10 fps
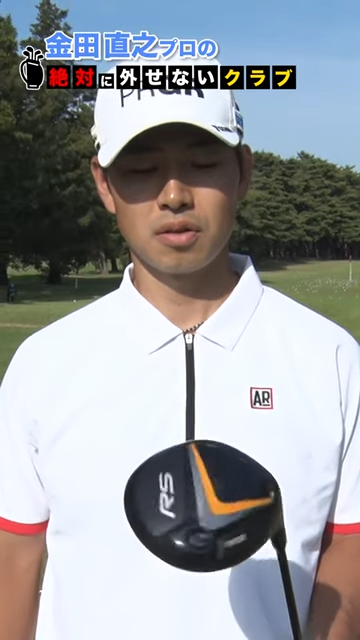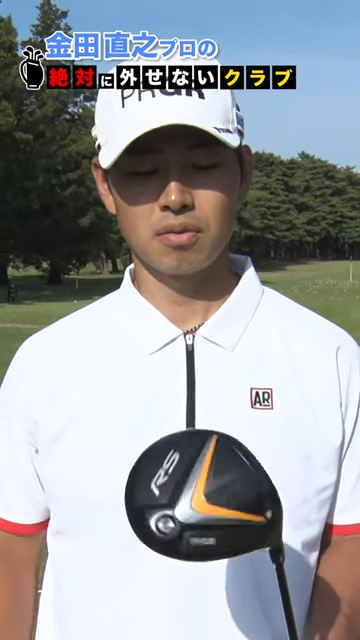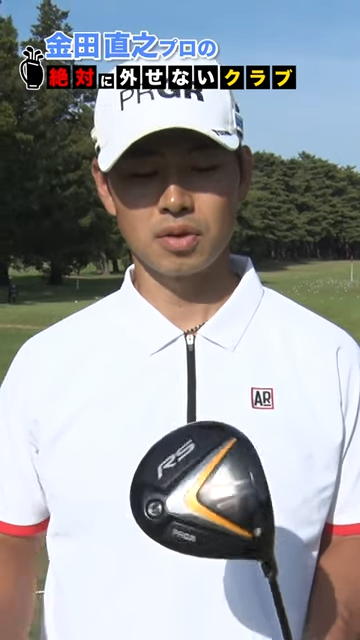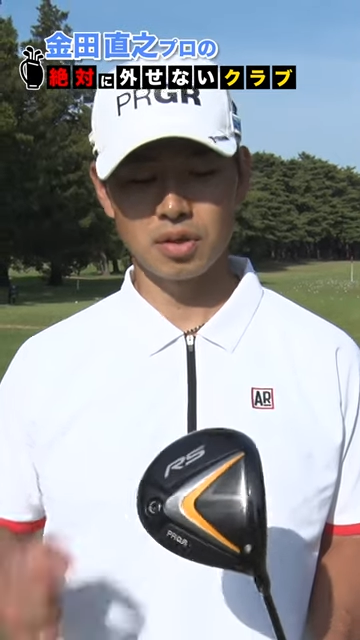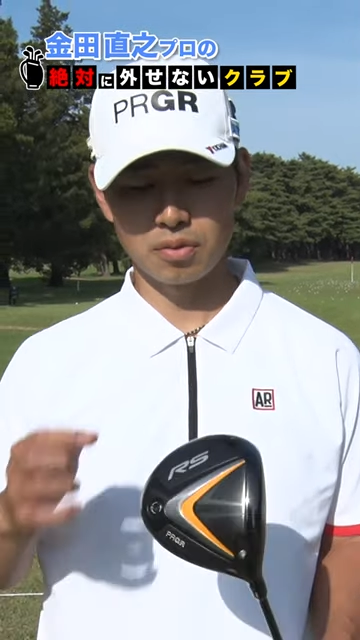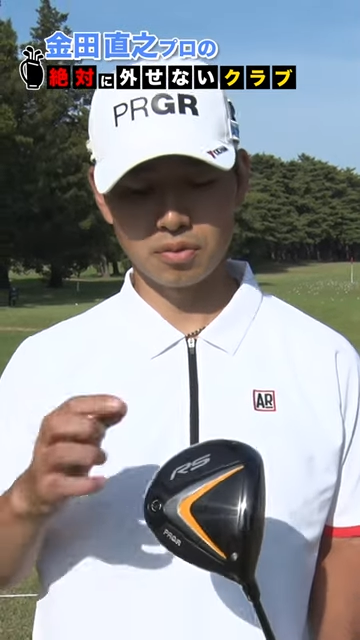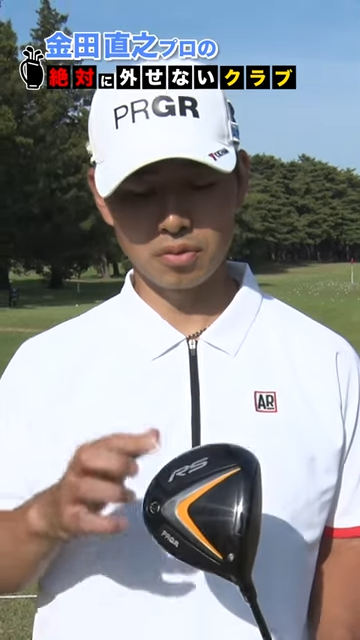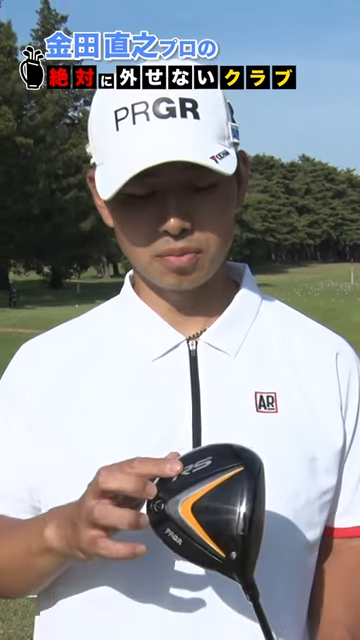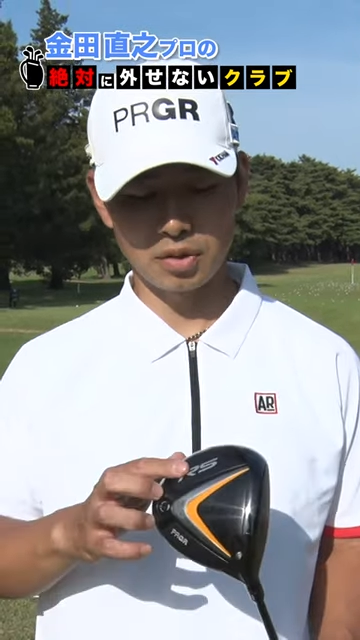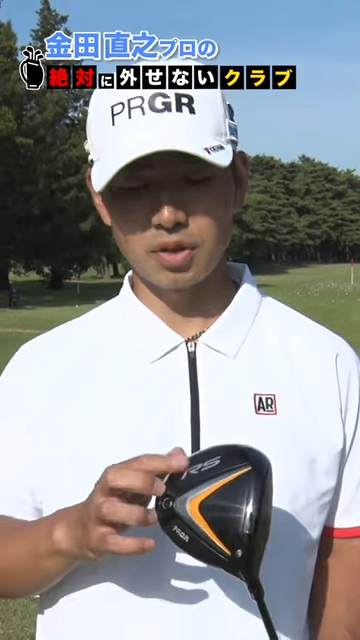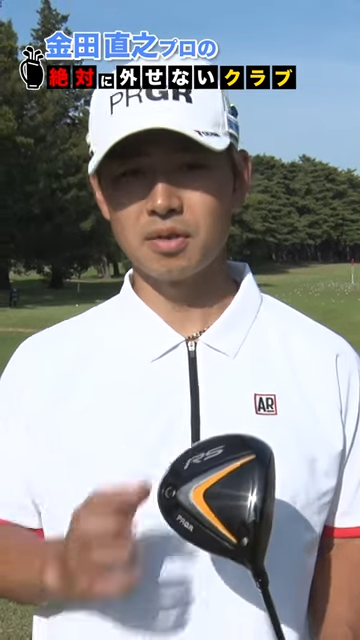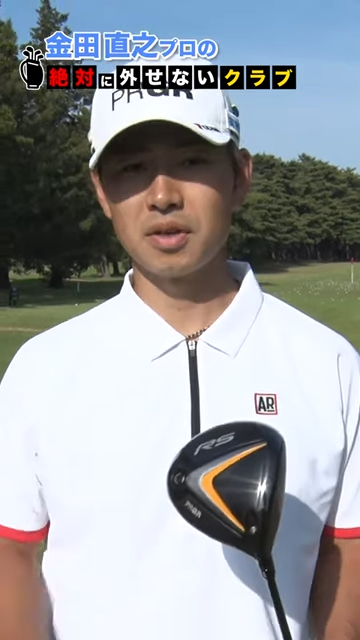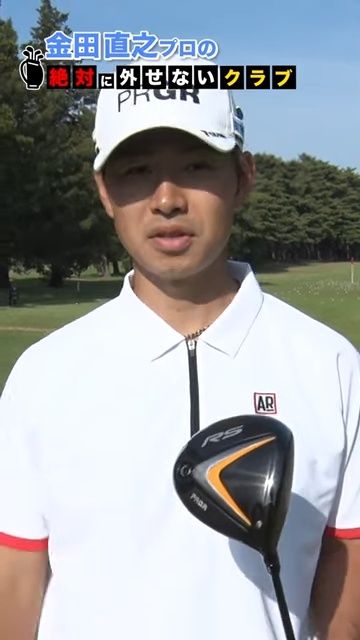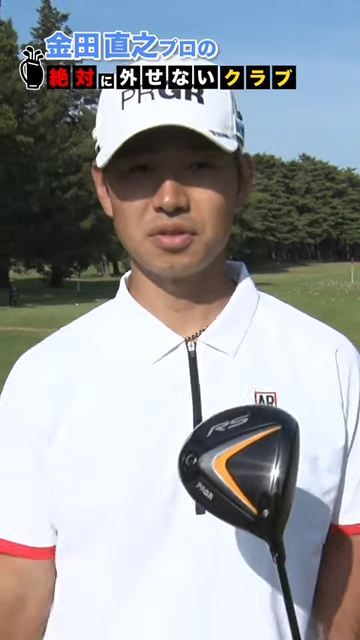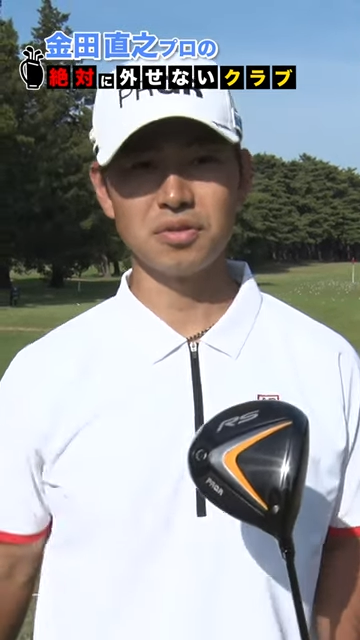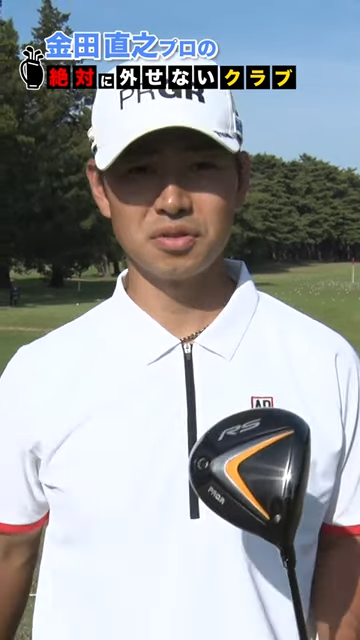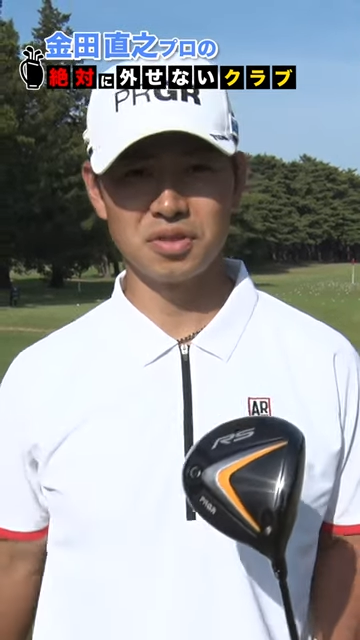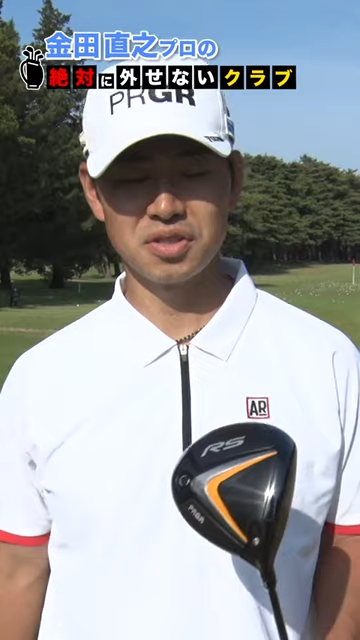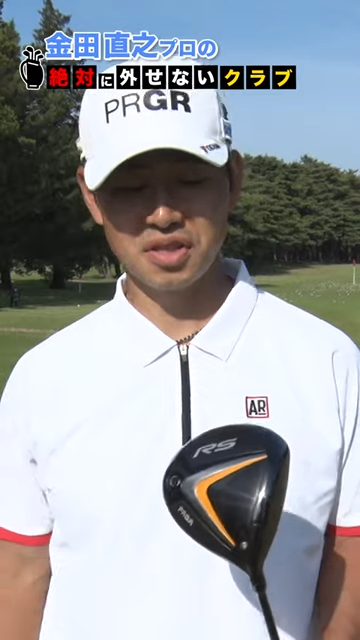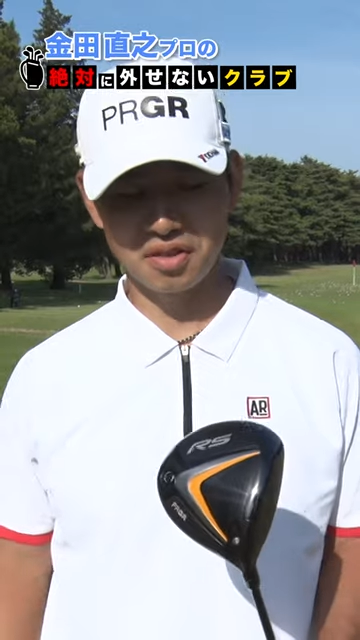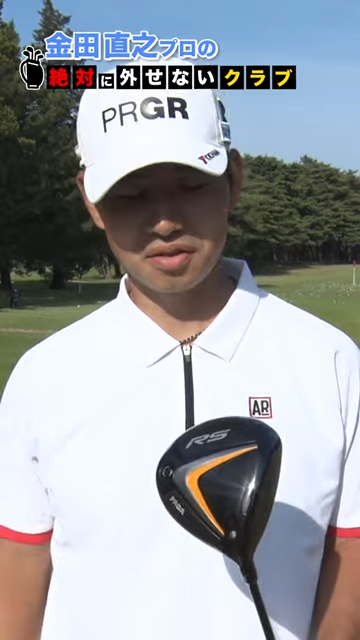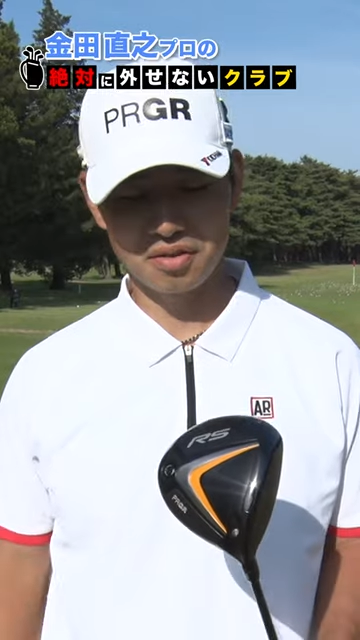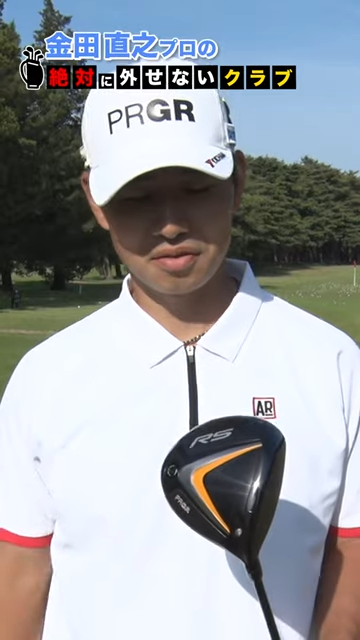今回このドライバーにスイッチして